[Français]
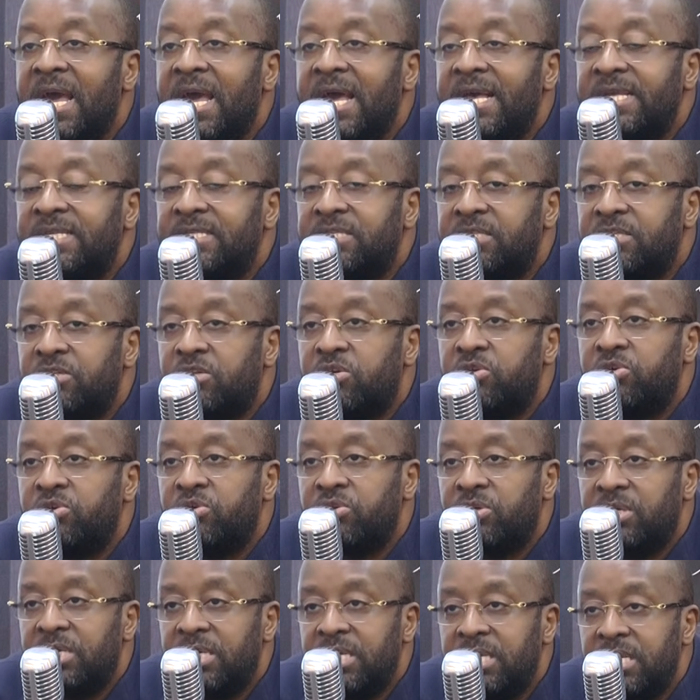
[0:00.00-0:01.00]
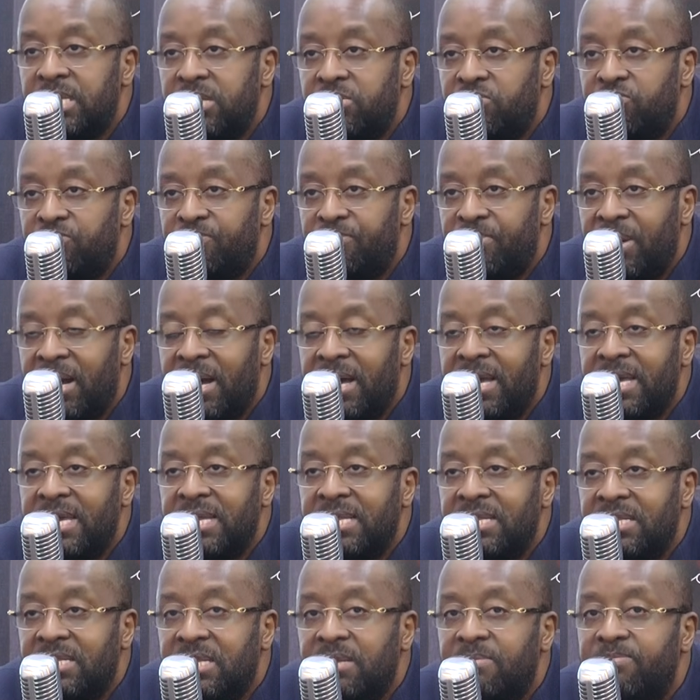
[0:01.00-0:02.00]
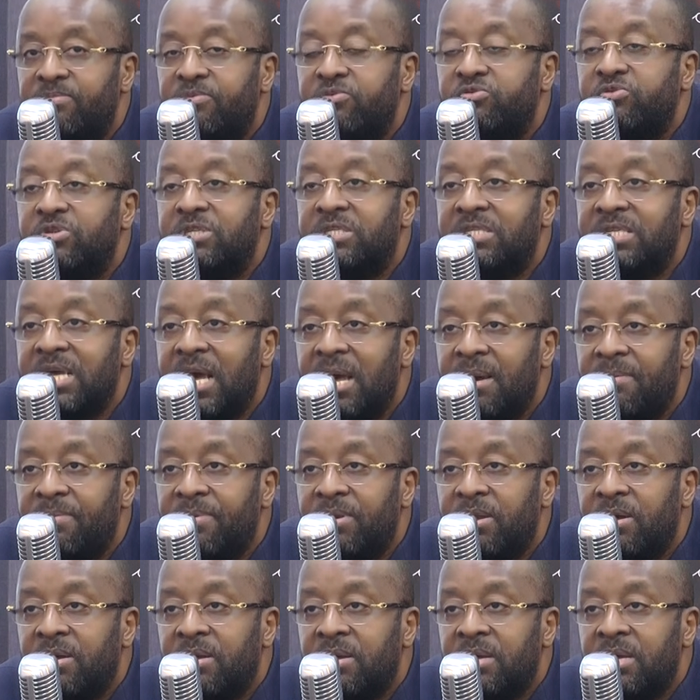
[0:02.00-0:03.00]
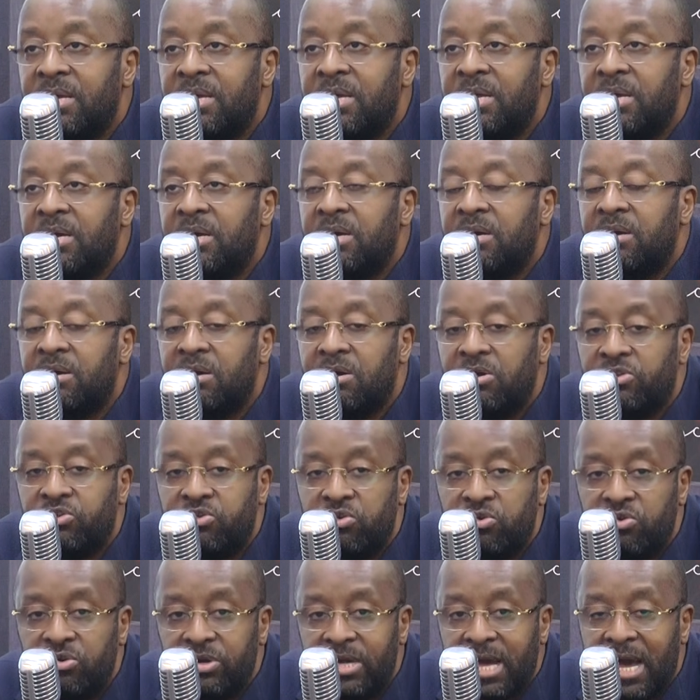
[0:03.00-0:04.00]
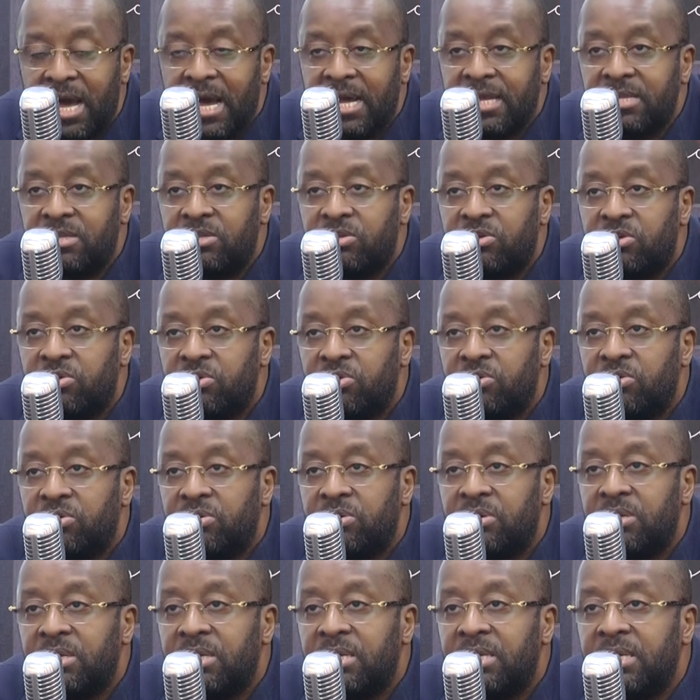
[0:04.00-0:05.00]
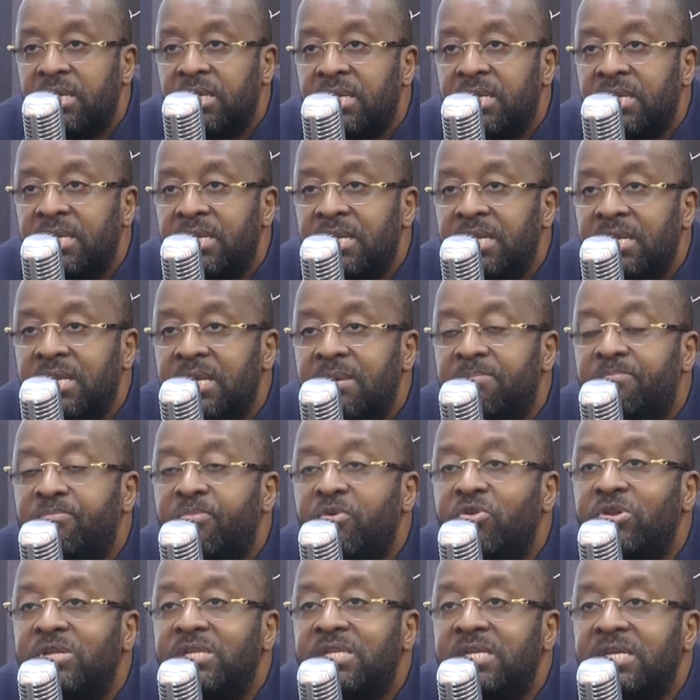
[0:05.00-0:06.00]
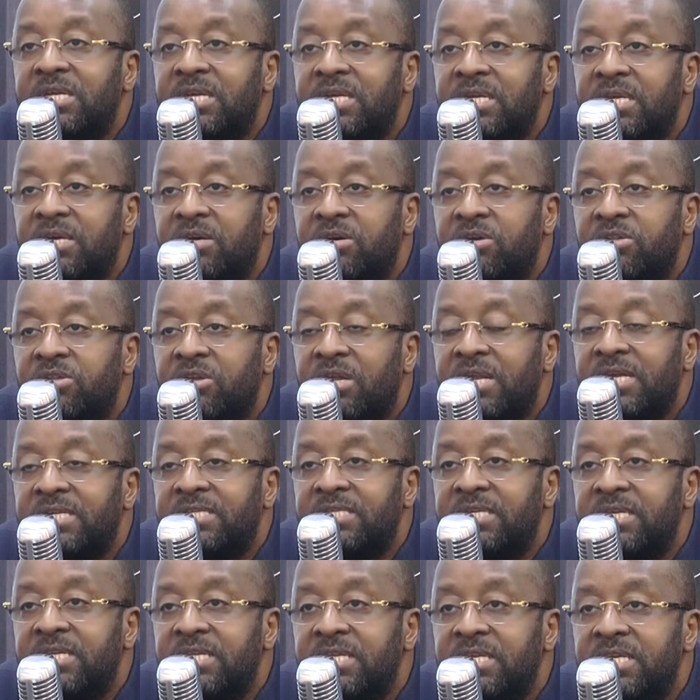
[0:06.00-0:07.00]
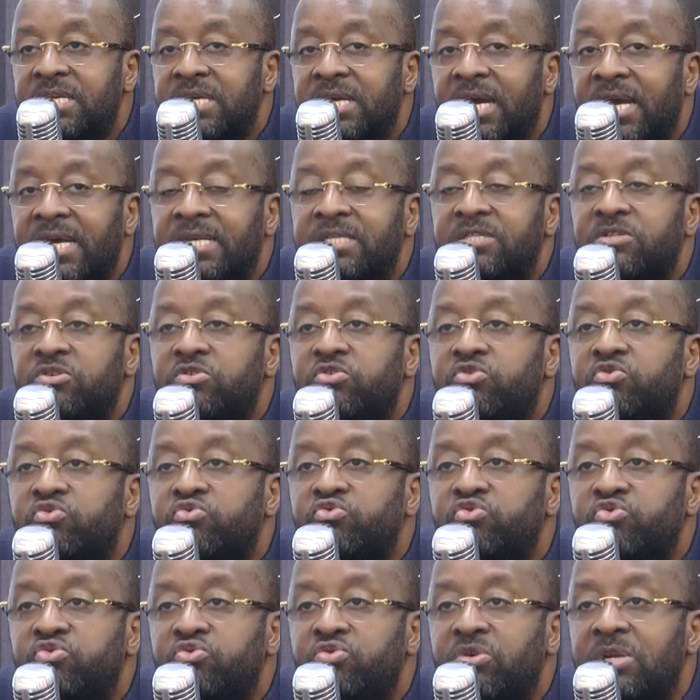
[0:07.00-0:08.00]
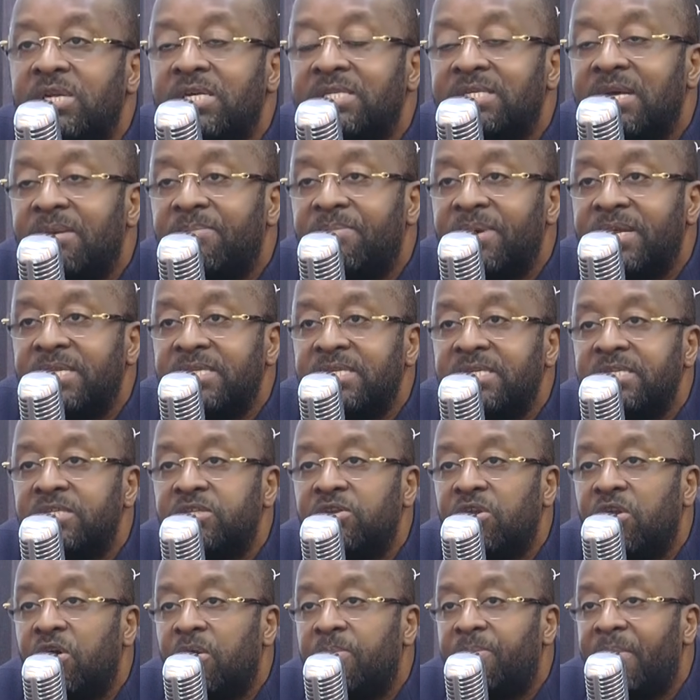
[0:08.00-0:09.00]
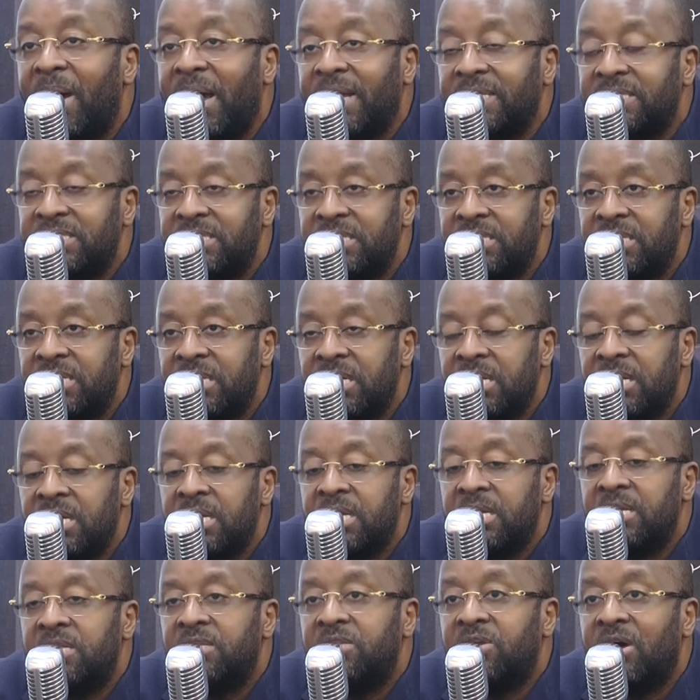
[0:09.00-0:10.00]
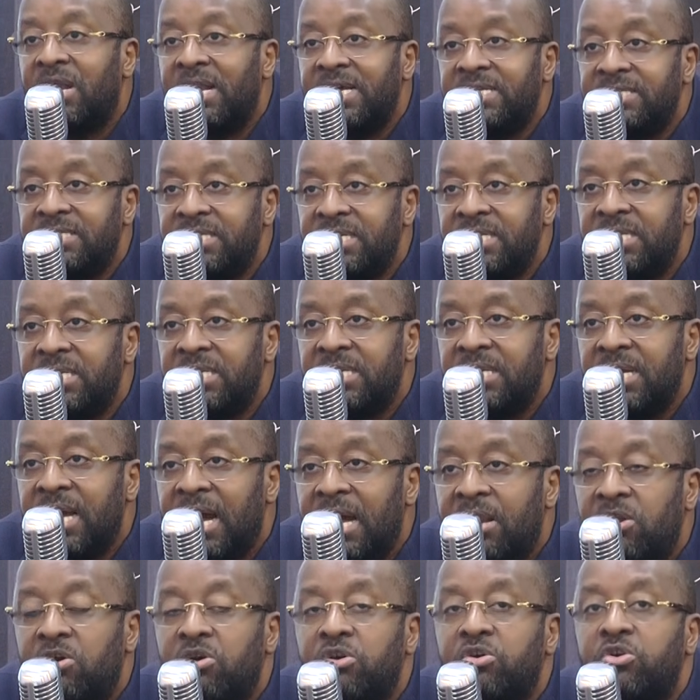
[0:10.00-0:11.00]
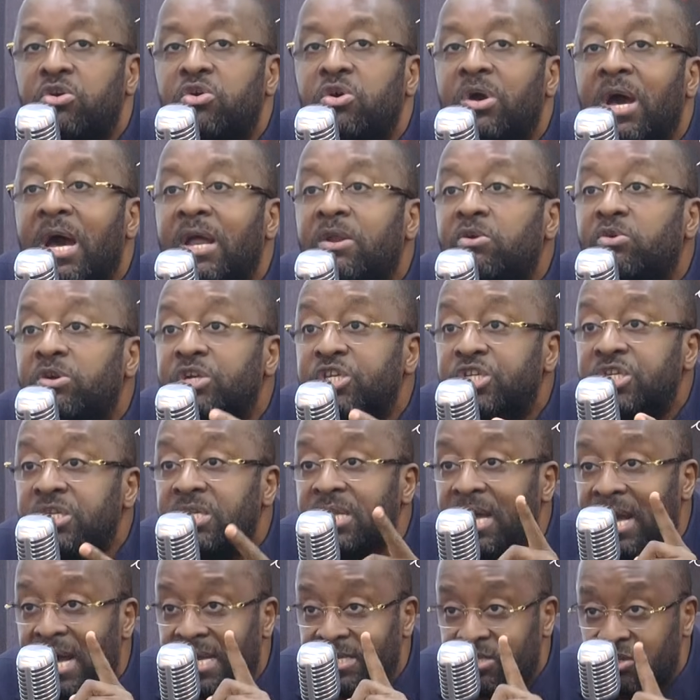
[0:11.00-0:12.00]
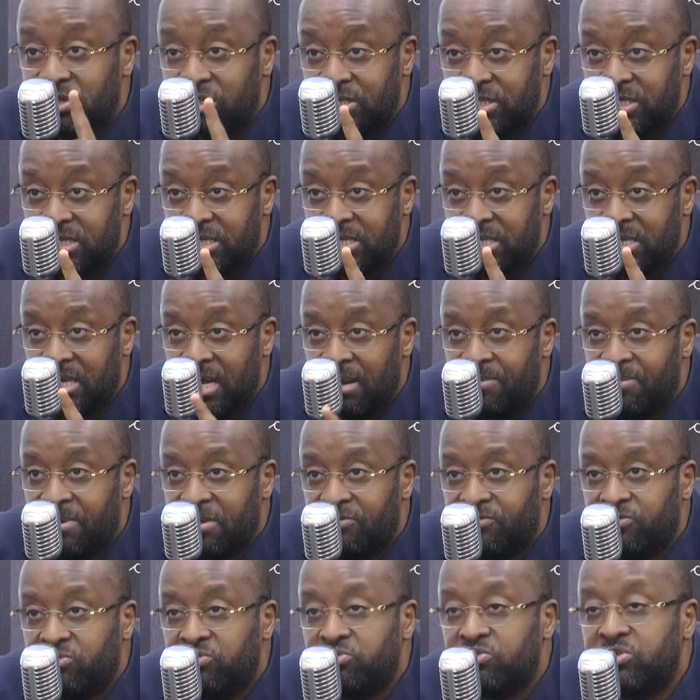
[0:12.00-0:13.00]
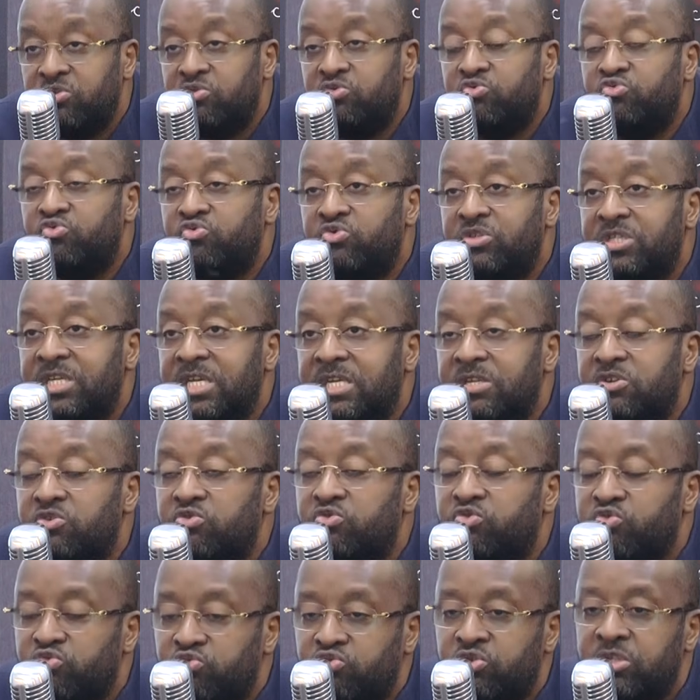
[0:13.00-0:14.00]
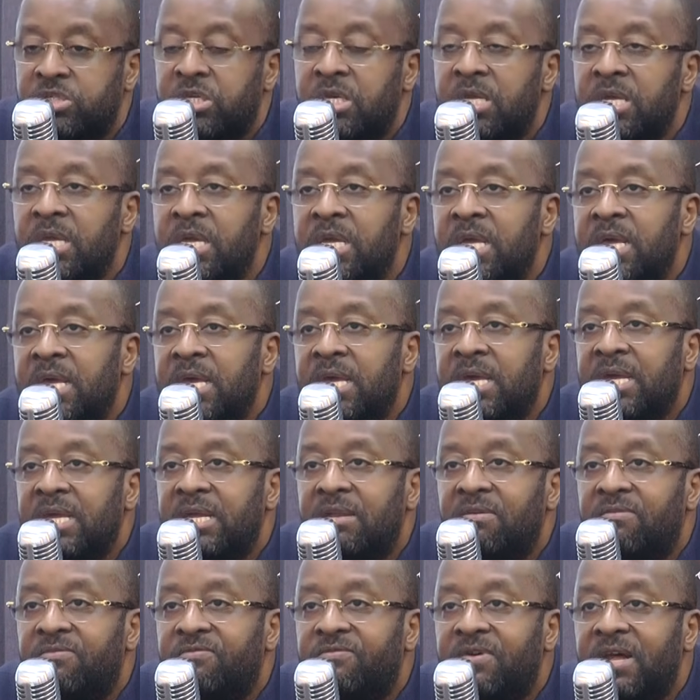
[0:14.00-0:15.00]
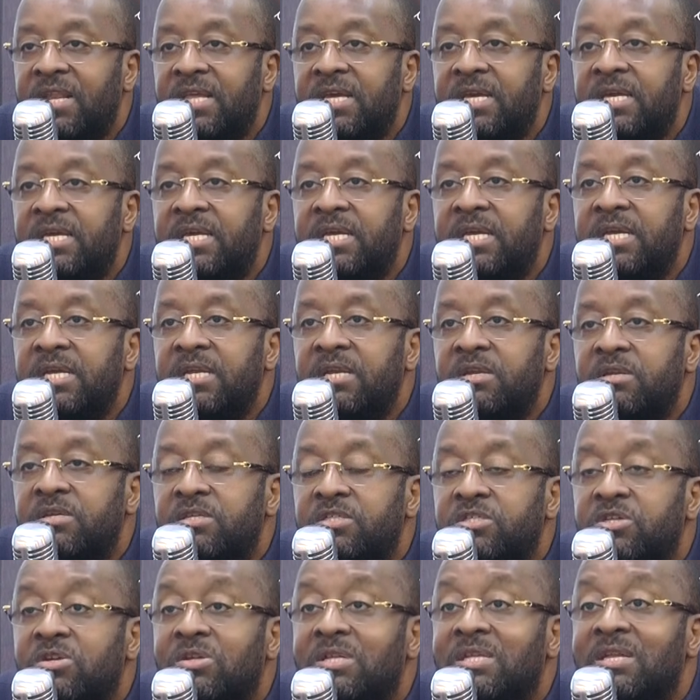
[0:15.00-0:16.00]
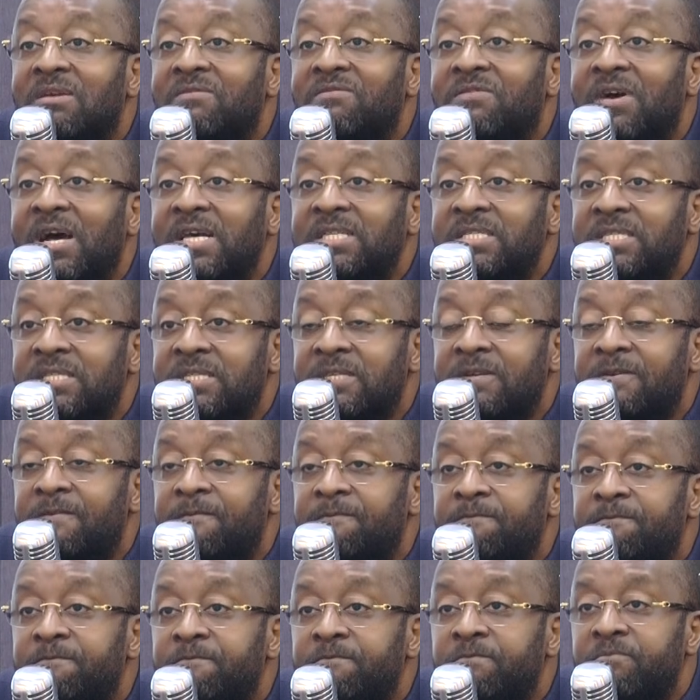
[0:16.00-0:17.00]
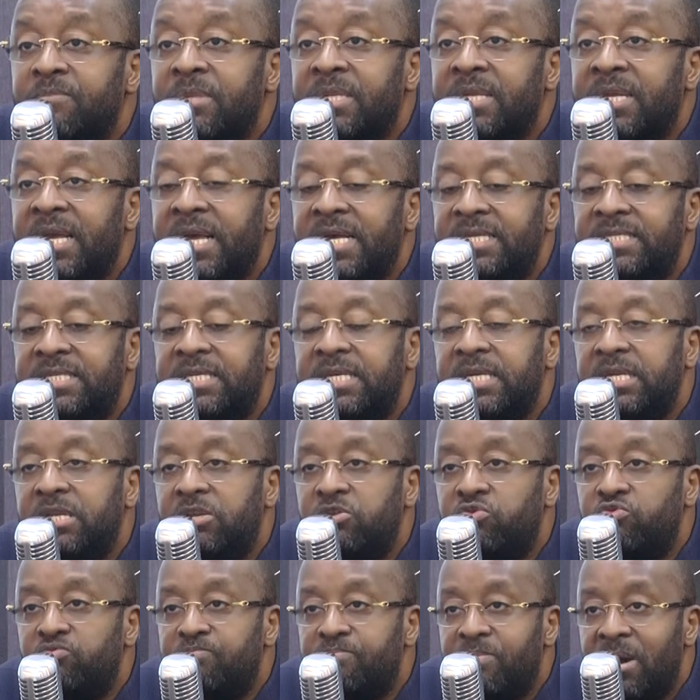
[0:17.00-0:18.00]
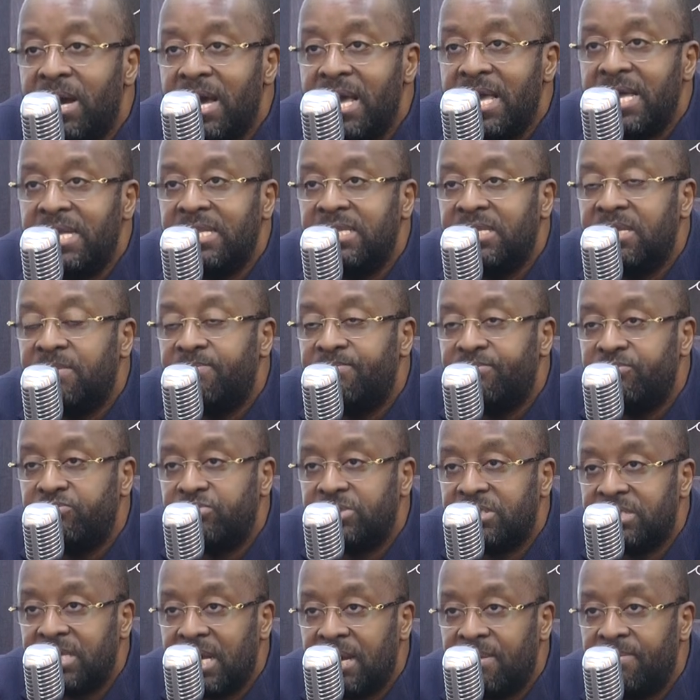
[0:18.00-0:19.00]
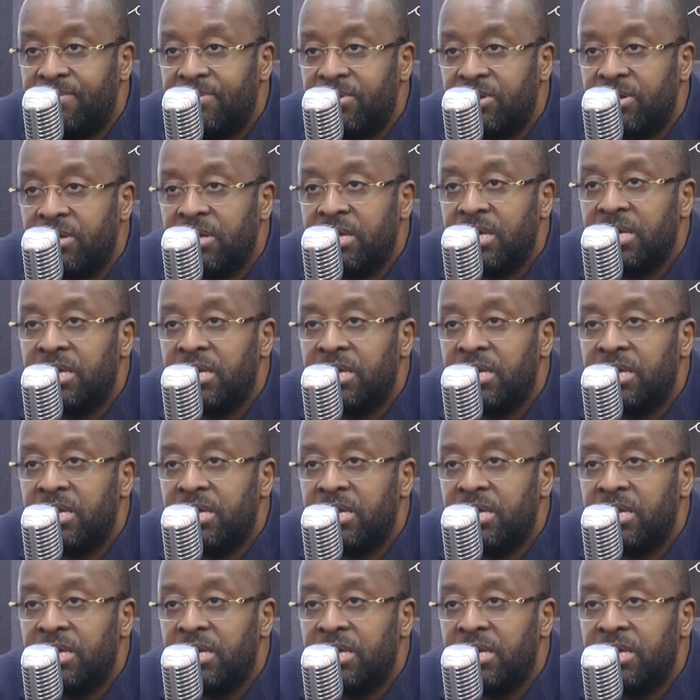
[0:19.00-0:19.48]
Est-ce qu'il n'eût pas été plus simple quand on regarde que les politiques qui rentrent dans la CENI restent toujours les appendices de leur parti dans la CENI, alors qu'à l'origine, à Sun City, rappelez-vous, nous, y étions tous, il fallait qu'ils s'en défassent. Est-ce qu'il n'eût pas été plus simple